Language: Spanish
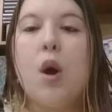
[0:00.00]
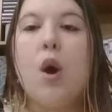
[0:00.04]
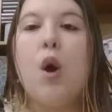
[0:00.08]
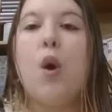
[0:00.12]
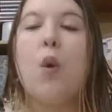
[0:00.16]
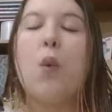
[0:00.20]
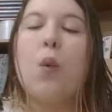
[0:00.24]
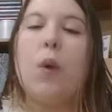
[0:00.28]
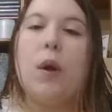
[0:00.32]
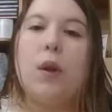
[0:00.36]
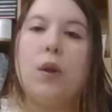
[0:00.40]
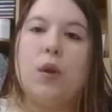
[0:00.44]

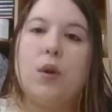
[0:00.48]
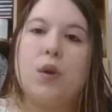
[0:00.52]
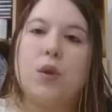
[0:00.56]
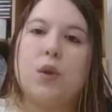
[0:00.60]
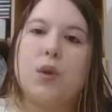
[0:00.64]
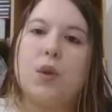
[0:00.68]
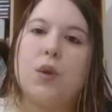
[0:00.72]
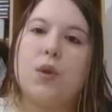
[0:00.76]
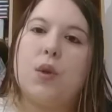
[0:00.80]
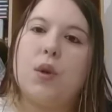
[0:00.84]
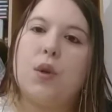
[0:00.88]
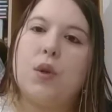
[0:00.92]
Cuando
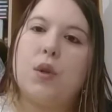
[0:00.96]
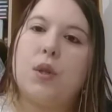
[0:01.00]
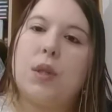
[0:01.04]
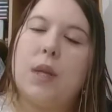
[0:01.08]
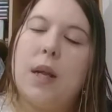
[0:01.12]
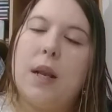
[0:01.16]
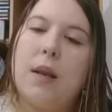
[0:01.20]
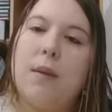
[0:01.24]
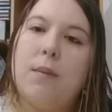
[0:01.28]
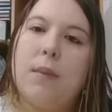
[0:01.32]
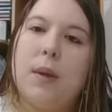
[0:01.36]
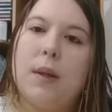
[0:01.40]
nosotros nos
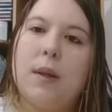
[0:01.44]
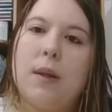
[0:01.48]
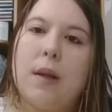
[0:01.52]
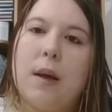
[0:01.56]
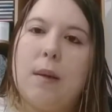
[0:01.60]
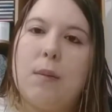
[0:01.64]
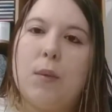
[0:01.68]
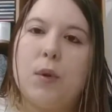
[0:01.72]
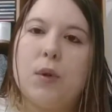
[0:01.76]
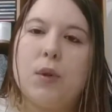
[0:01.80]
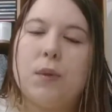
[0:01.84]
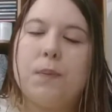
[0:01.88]

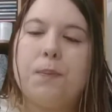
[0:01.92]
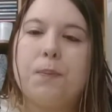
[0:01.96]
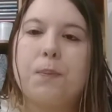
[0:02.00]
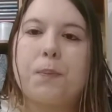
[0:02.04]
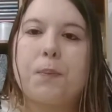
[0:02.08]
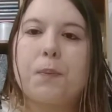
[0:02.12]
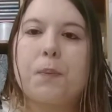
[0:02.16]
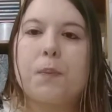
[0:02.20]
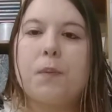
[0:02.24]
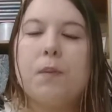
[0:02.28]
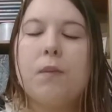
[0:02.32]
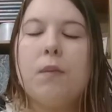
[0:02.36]
alimentamos,
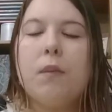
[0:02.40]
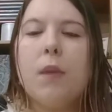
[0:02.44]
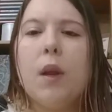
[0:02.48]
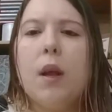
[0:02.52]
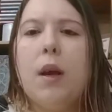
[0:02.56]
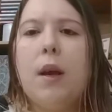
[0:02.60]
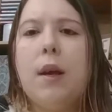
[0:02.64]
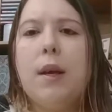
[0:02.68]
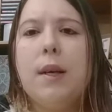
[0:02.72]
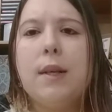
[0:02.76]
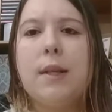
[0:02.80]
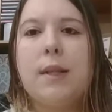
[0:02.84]

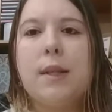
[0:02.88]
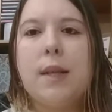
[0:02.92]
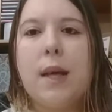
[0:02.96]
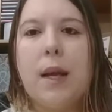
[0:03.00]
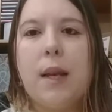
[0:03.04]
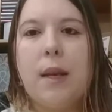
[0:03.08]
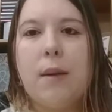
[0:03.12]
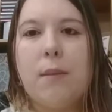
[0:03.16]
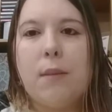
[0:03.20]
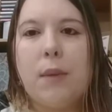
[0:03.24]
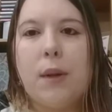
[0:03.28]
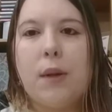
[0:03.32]
ese
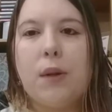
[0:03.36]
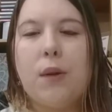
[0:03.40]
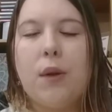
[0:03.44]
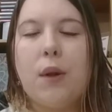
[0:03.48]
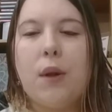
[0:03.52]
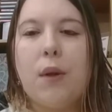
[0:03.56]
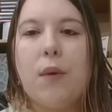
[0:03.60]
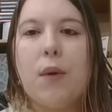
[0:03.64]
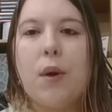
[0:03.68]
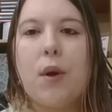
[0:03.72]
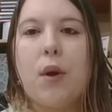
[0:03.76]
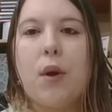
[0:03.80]
alimento
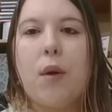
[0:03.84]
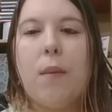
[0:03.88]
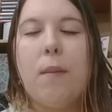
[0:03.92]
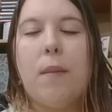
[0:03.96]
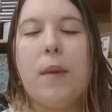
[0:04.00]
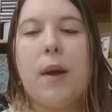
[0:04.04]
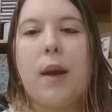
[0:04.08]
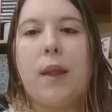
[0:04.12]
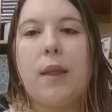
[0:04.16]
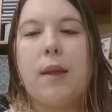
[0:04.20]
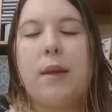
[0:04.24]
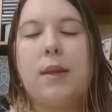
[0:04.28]
debe
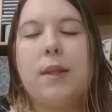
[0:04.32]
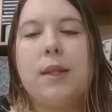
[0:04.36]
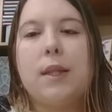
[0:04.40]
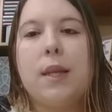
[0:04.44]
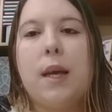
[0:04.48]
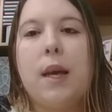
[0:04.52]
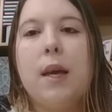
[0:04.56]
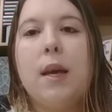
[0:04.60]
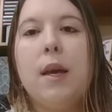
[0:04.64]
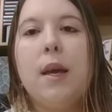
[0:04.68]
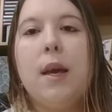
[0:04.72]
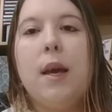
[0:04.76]

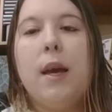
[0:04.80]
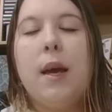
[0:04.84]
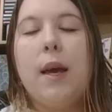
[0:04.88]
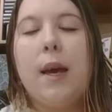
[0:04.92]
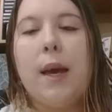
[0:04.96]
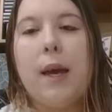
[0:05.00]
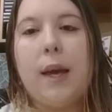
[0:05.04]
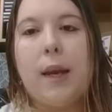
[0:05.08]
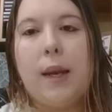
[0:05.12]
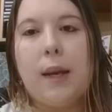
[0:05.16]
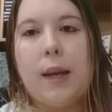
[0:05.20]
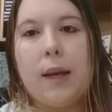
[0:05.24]
convertirse
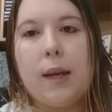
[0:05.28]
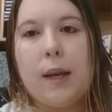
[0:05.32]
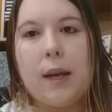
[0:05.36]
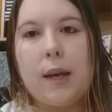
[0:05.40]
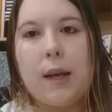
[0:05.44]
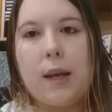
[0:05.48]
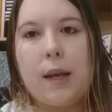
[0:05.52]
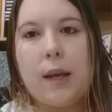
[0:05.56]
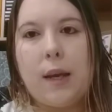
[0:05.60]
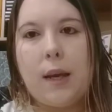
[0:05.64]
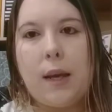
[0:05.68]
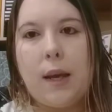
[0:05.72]
en
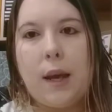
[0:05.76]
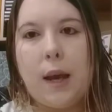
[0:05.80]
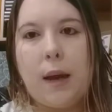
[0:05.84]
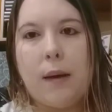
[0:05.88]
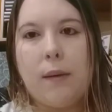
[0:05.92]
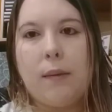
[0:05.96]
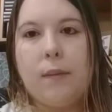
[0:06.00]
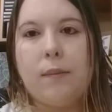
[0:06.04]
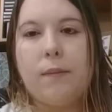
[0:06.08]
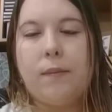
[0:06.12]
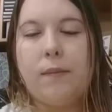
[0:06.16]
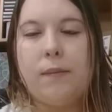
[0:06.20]
energía.
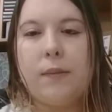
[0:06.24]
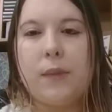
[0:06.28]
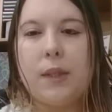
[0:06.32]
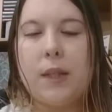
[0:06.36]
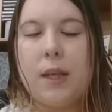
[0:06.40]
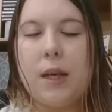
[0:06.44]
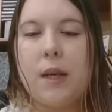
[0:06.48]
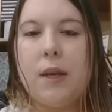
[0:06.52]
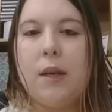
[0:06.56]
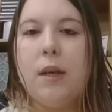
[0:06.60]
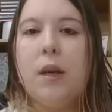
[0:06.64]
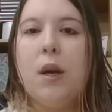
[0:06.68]

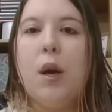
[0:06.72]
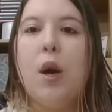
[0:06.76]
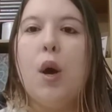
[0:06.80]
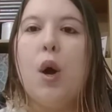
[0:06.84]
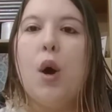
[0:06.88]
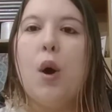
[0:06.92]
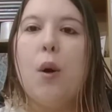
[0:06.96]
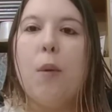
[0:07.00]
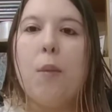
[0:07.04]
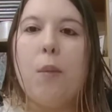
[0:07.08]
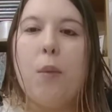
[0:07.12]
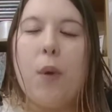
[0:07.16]
¿sí?
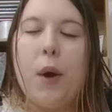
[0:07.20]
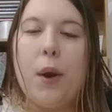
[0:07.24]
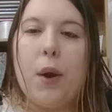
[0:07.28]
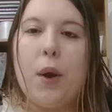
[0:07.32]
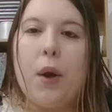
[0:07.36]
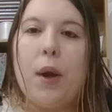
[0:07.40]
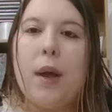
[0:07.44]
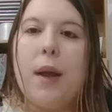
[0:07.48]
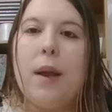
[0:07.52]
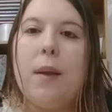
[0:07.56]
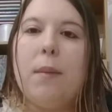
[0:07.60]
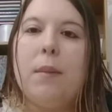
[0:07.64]
Bueno,
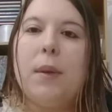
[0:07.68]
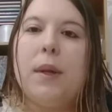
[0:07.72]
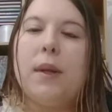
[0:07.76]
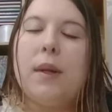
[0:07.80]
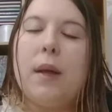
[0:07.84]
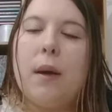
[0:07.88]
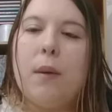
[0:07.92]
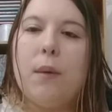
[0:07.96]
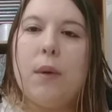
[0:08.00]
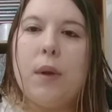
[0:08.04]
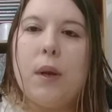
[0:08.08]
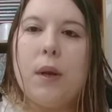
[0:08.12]
el
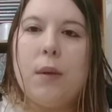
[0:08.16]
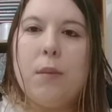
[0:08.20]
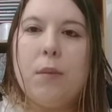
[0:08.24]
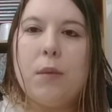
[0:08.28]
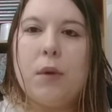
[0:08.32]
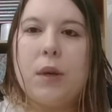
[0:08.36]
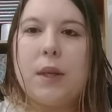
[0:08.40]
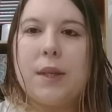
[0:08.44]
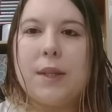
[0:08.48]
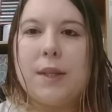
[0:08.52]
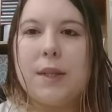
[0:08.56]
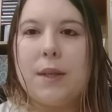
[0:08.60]
metabolismo es
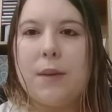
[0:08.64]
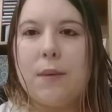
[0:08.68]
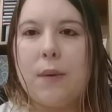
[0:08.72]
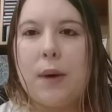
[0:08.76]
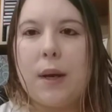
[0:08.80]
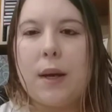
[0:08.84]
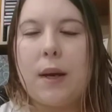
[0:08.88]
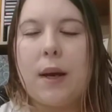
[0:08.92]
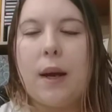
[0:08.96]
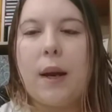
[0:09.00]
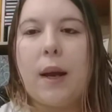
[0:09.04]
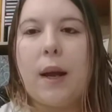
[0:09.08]
el que se va a
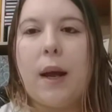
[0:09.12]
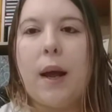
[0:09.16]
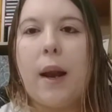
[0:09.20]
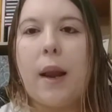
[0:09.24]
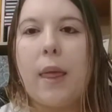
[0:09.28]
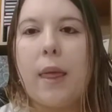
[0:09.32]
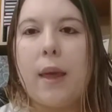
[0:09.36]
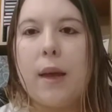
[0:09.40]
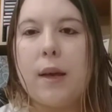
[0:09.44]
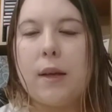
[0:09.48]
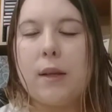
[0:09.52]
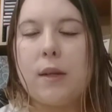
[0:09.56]
encargar
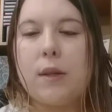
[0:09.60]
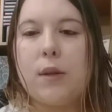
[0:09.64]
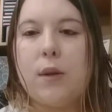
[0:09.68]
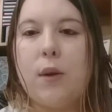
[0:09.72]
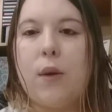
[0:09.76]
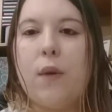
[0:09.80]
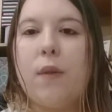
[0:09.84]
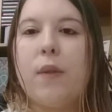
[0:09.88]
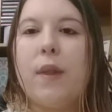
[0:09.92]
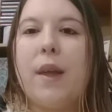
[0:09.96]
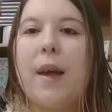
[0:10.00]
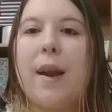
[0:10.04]
de eso,
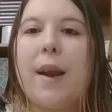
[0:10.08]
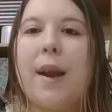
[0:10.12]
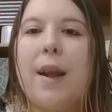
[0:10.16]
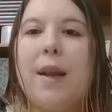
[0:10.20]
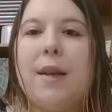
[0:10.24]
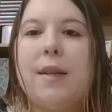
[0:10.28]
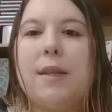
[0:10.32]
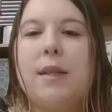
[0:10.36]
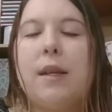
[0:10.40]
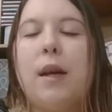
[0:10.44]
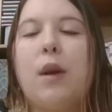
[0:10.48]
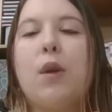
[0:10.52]
de
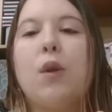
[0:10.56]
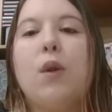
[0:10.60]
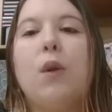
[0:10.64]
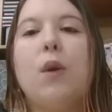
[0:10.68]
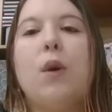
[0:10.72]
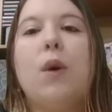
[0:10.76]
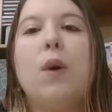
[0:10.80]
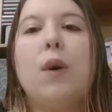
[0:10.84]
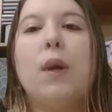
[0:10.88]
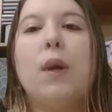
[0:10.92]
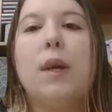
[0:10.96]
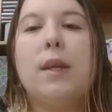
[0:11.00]
realizar
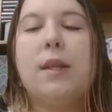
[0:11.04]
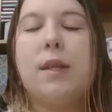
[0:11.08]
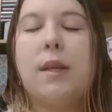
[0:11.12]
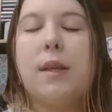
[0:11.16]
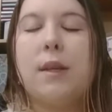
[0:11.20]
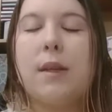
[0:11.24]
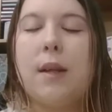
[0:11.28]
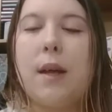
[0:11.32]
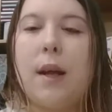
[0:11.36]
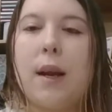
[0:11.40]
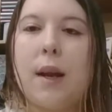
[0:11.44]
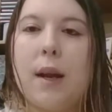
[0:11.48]
todas
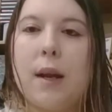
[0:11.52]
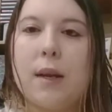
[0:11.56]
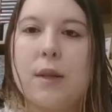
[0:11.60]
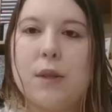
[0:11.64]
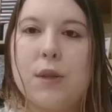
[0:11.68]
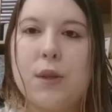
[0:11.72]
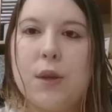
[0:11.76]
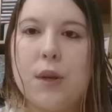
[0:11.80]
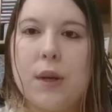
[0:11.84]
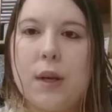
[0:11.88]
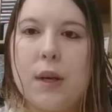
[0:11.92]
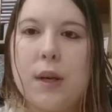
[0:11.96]
estas
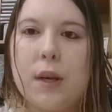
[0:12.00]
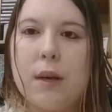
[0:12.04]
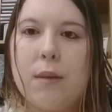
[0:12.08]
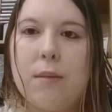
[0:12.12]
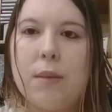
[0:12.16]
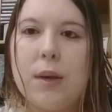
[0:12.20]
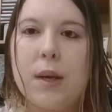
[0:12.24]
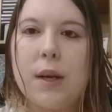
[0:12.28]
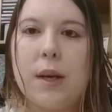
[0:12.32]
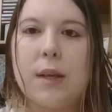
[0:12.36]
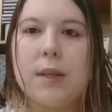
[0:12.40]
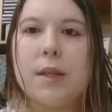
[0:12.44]
reacciones
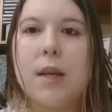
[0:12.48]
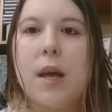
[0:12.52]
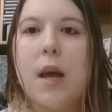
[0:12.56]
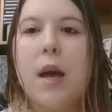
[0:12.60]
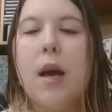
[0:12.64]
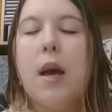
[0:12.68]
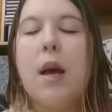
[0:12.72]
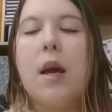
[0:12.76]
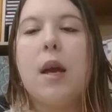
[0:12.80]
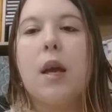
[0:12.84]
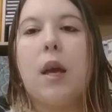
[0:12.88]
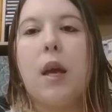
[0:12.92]
químicas
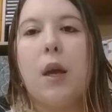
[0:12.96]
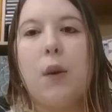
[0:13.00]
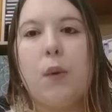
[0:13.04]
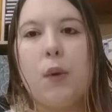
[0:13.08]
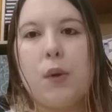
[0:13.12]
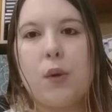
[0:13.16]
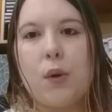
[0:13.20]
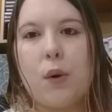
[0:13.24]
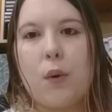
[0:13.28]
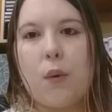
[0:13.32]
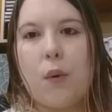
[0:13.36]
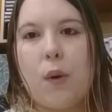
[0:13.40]
que
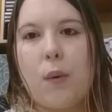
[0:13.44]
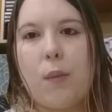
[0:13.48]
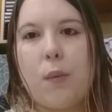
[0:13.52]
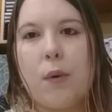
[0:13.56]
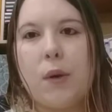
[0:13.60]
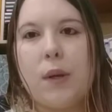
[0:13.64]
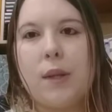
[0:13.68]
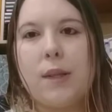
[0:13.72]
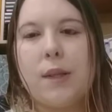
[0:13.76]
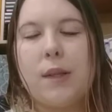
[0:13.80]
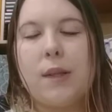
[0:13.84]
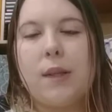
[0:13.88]
nuestro cuerpo
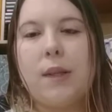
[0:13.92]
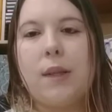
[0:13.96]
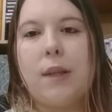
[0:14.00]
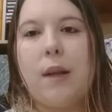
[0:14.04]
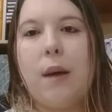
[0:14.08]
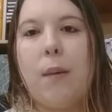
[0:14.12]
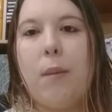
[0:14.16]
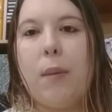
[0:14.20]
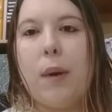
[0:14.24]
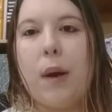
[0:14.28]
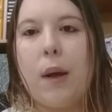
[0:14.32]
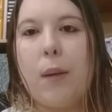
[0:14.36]

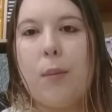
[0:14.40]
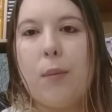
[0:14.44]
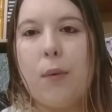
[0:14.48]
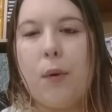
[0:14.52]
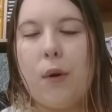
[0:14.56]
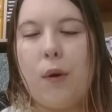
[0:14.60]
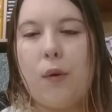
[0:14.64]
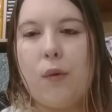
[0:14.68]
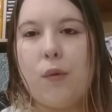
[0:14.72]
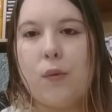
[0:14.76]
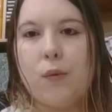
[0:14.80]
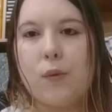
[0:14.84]
necesita para
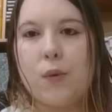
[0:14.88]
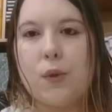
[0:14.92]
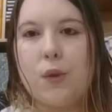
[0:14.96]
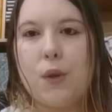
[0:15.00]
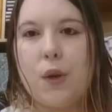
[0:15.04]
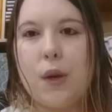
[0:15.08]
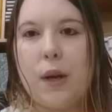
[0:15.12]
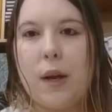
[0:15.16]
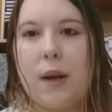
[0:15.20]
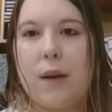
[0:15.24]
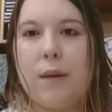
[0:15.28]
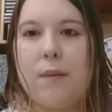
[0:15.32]
poder
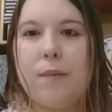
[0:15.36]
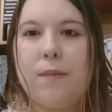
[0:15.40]
funcionar.